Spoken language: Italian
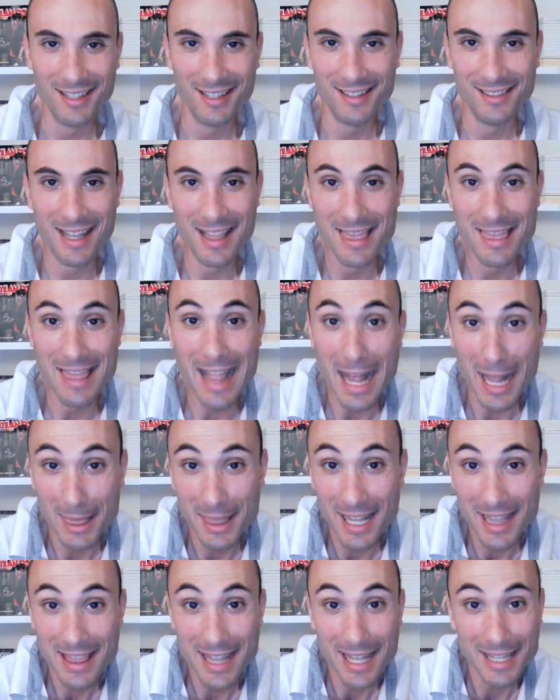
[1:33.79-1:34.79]

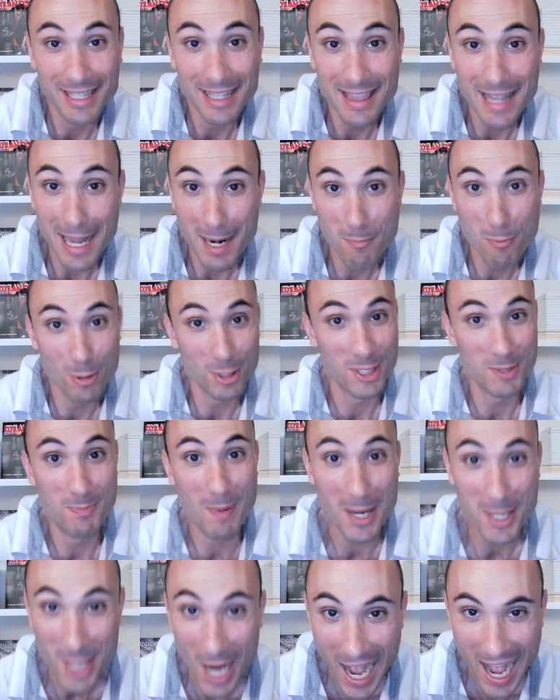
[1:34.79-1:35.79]
dell'al, della, dell'albo
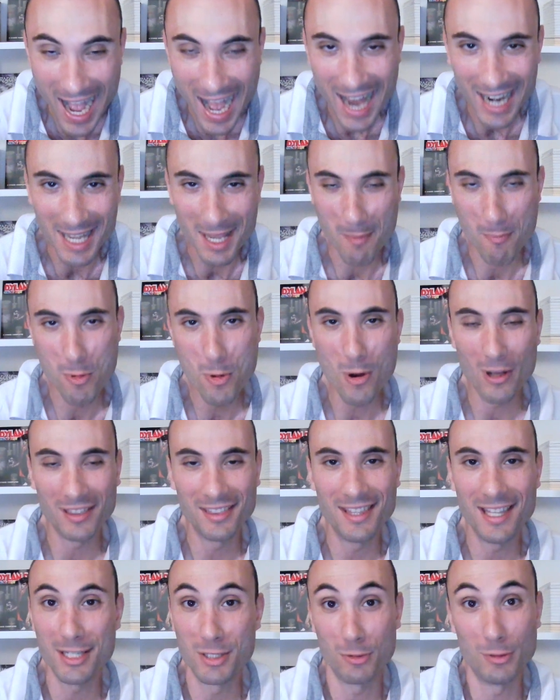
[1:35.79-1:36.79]
speciale più
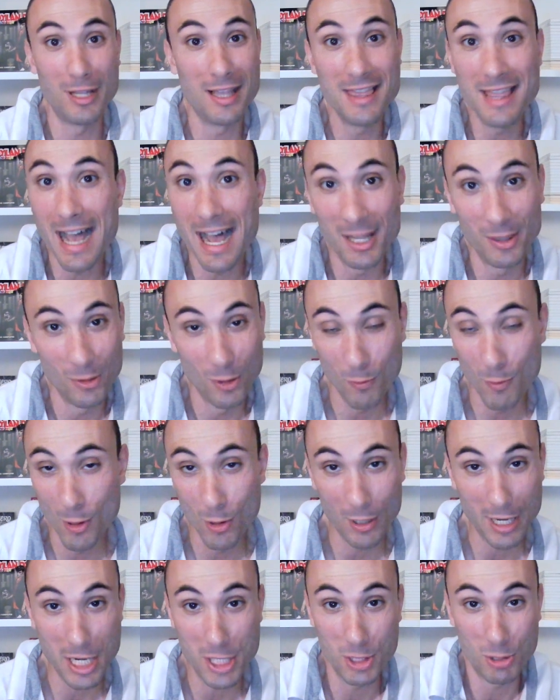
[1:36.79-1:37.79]
atteso dell'anno,
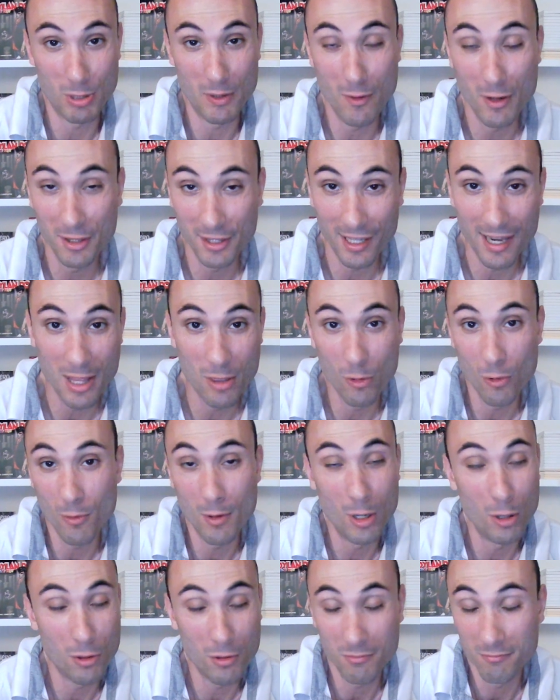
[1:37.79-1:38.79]
quello che esce una volta all'anno,
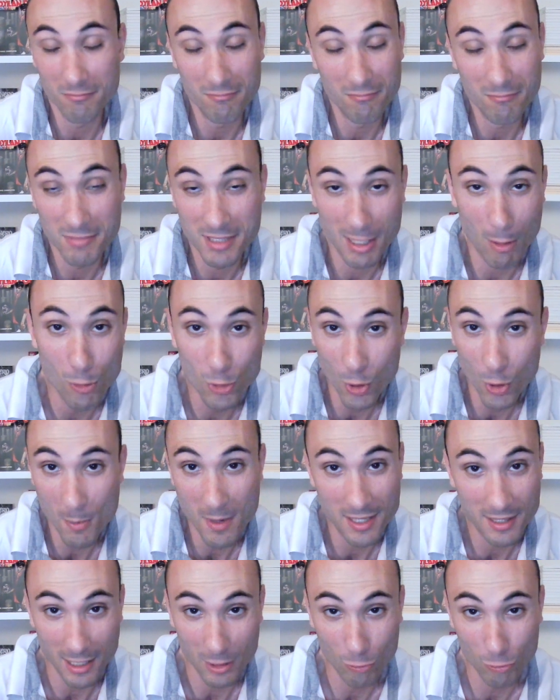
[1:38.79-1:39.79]
quello secondo
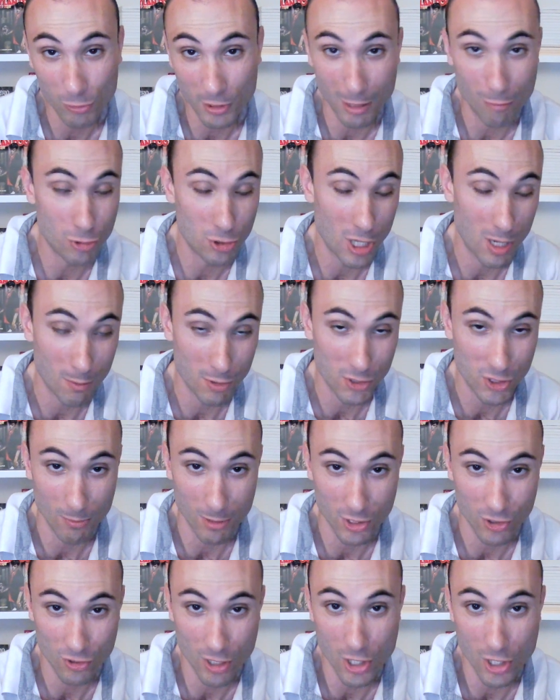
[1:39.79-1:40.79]
me tra tutte le uscite di questo
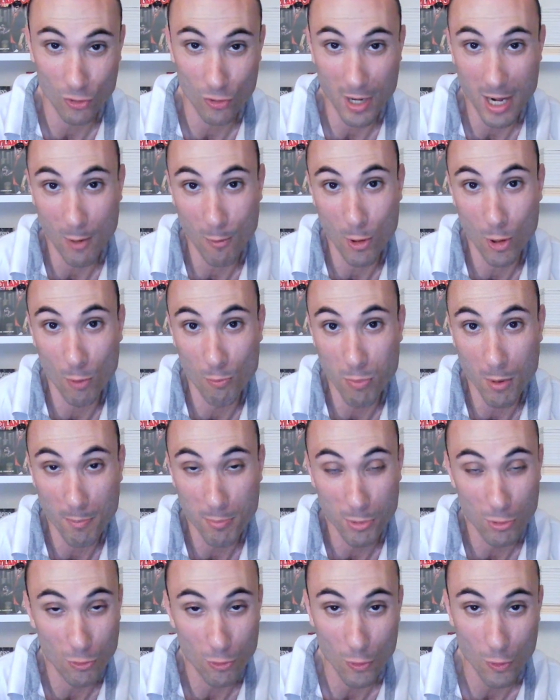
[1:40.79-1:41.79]
personaggio è quello un po'
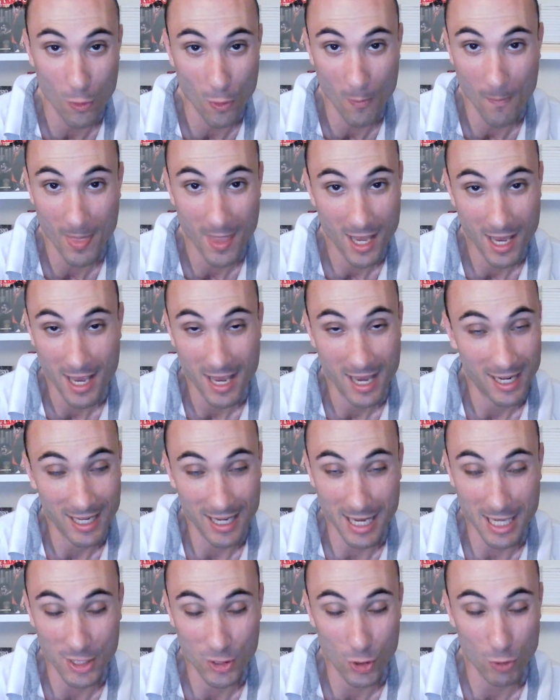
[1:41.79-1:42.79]
più
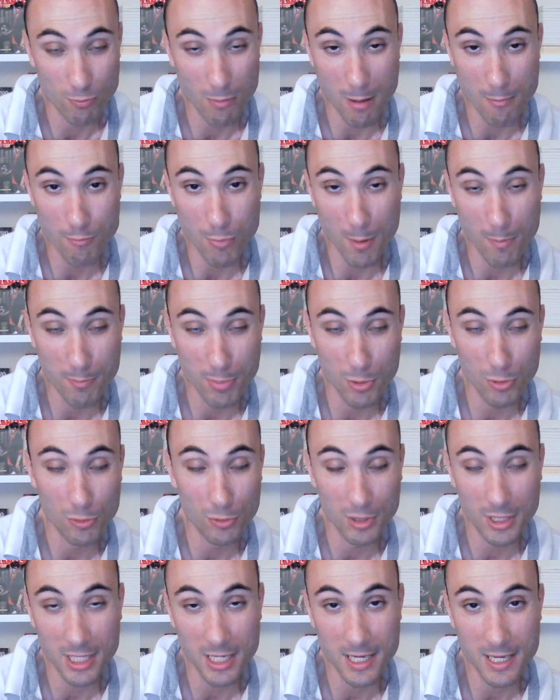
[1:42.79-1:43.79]
che ha insomma un po'
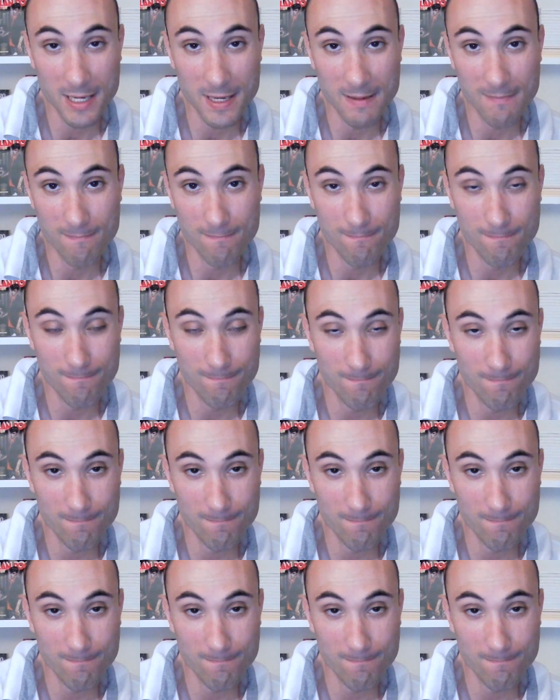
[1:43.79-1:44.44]
più di,